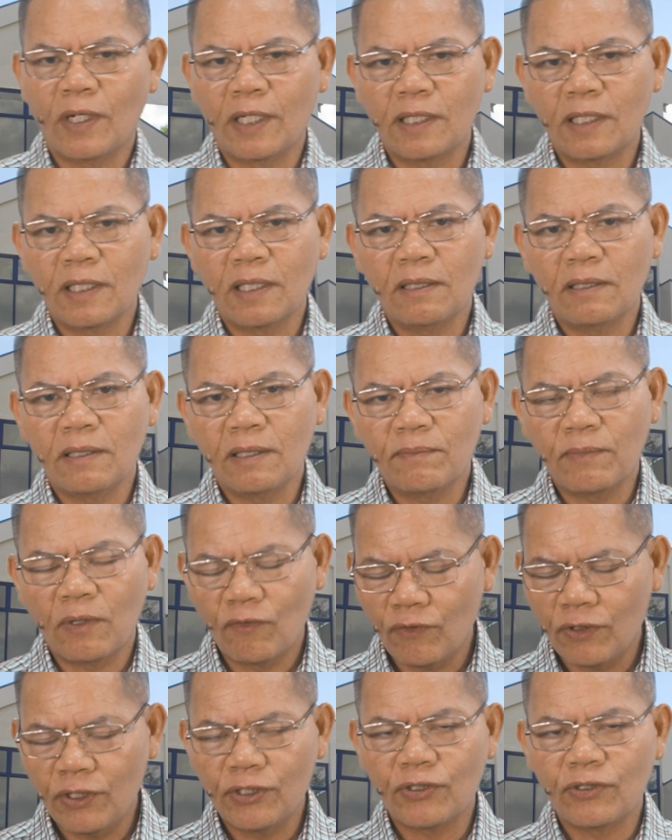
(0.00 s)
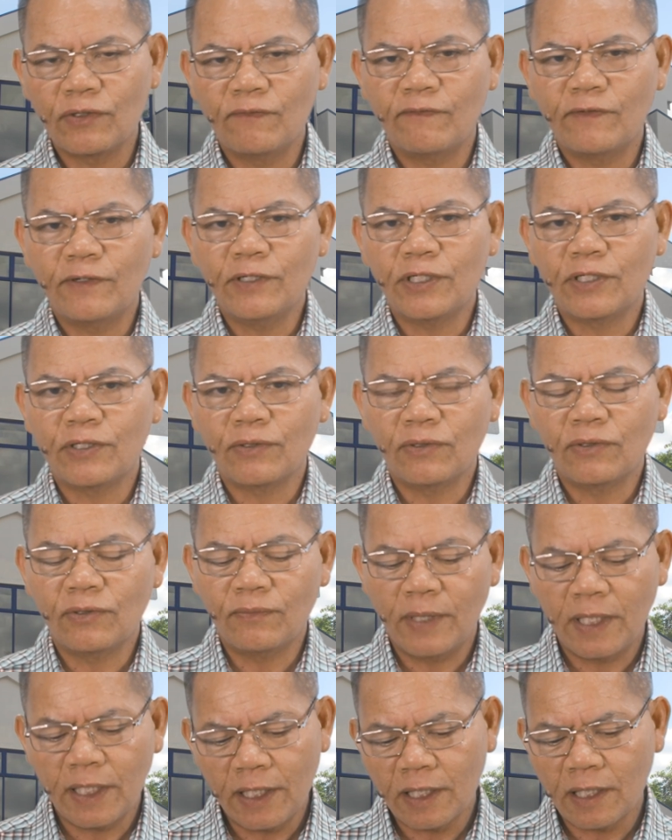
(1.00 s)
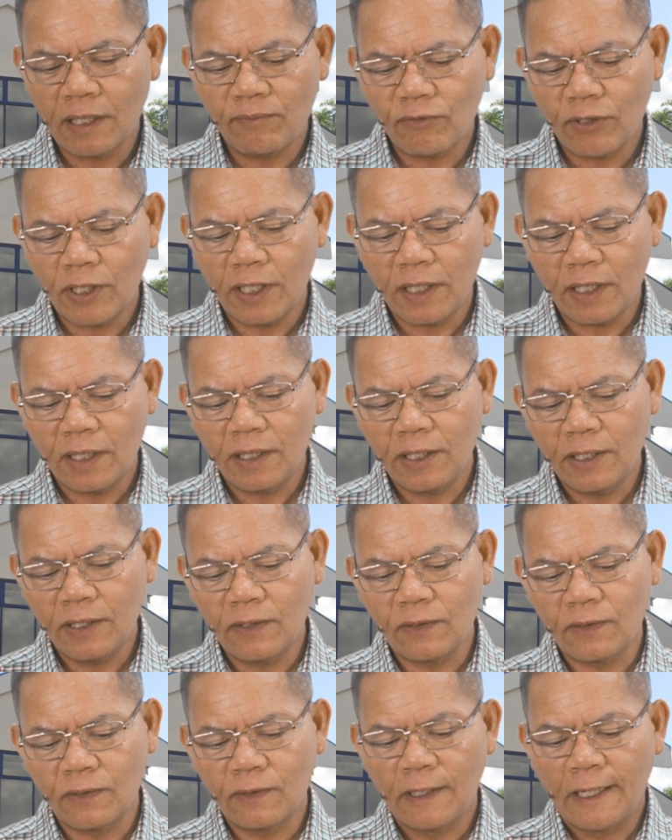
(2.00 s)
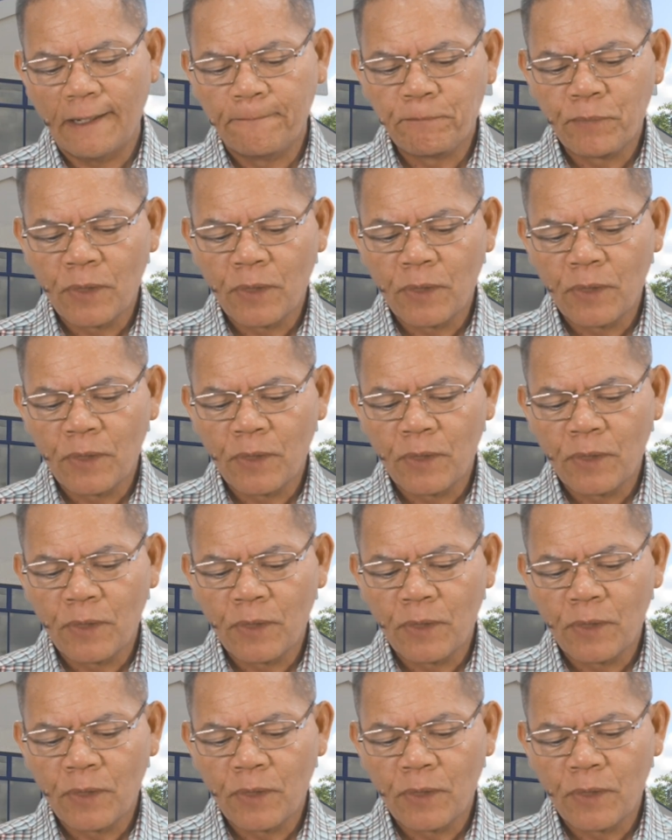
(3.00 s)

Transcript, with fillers: yung ating foundation verse, so makikita po natin dito